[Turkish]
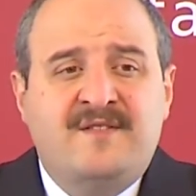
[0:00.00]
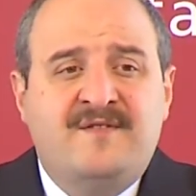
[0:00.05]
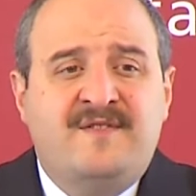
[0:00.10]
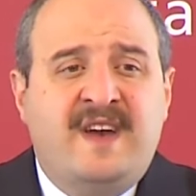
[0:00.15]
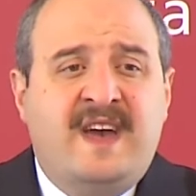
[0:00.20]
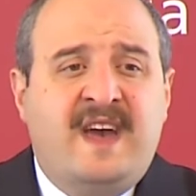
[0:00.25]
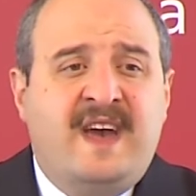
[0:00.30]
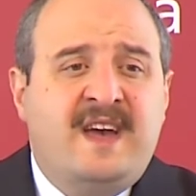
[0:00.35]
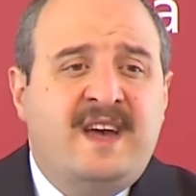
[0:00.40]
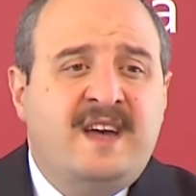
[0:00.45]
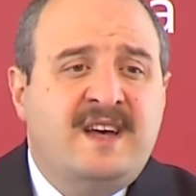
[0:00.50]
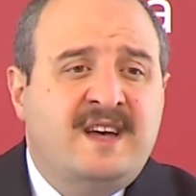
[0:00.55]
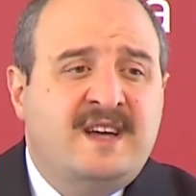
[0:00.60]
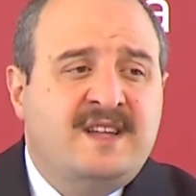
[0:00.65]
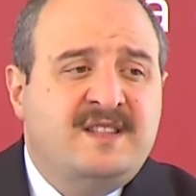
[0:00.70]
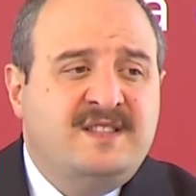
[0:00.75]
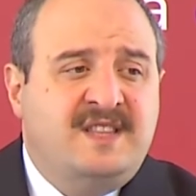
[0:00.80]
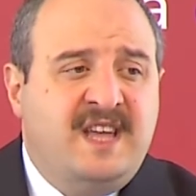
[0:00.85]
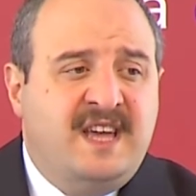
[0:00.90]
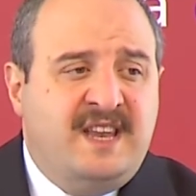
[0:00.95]
ve
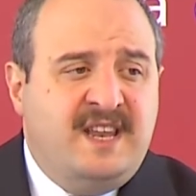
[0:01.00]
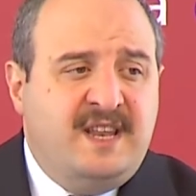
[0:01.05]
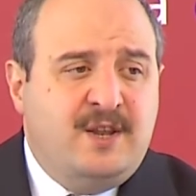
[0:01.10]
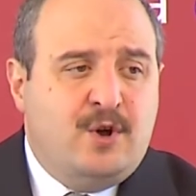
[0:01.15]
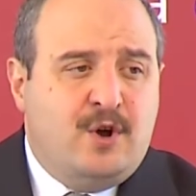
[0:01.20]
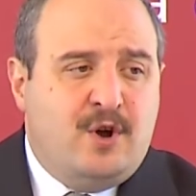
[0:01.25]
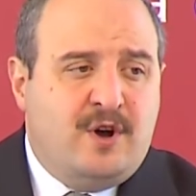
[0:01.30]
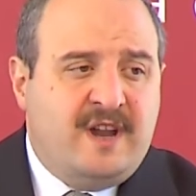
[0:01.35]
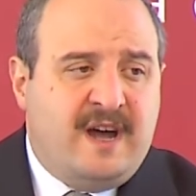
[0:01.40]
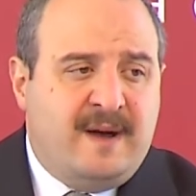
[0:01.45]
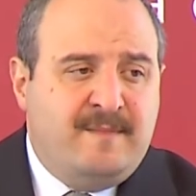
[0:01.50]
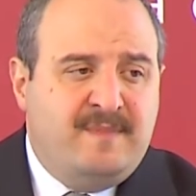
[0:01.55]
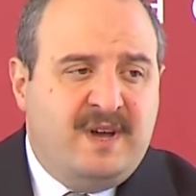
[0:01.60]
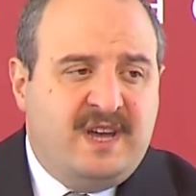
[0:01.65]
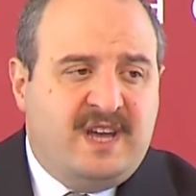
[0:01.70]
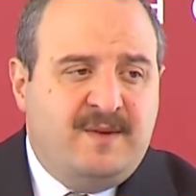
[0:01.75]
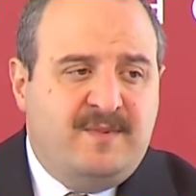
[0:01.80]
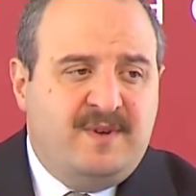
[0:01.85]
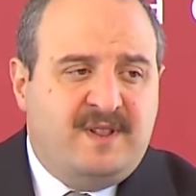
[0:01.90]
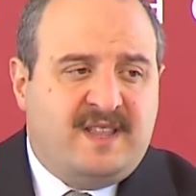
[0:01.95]
derin öğrenme
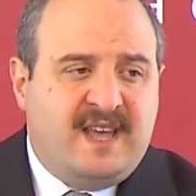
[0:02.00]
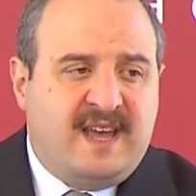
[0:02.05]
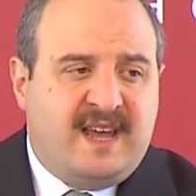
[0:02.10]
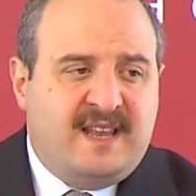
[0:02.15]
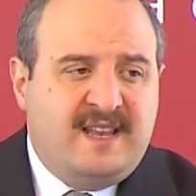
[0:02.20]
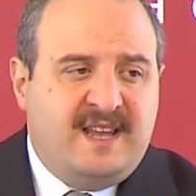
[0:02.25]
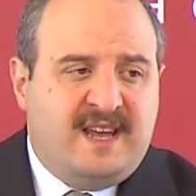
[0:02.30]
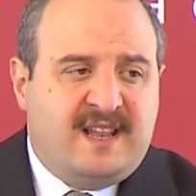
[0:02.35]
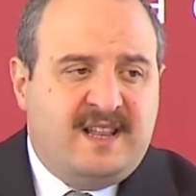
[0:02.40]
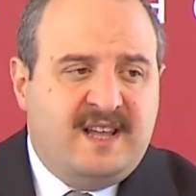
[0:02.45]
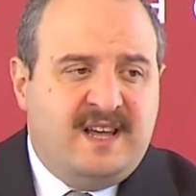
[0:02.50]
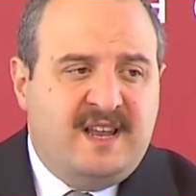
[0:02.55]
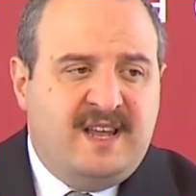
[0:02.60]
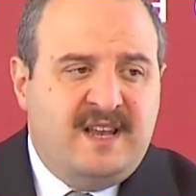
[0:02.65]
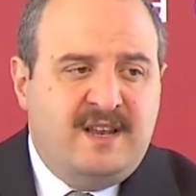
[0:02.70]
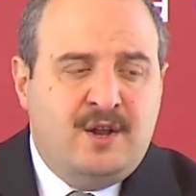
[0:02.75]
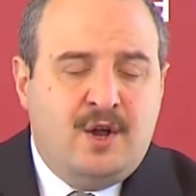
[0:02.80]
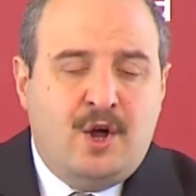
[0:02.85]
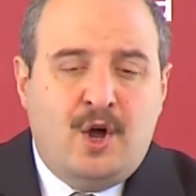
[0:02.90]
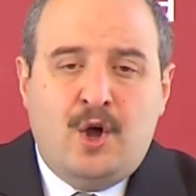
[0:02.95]
gibi
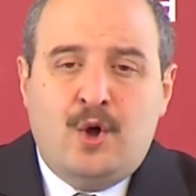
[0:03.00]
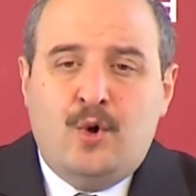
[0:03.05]
tekniklerin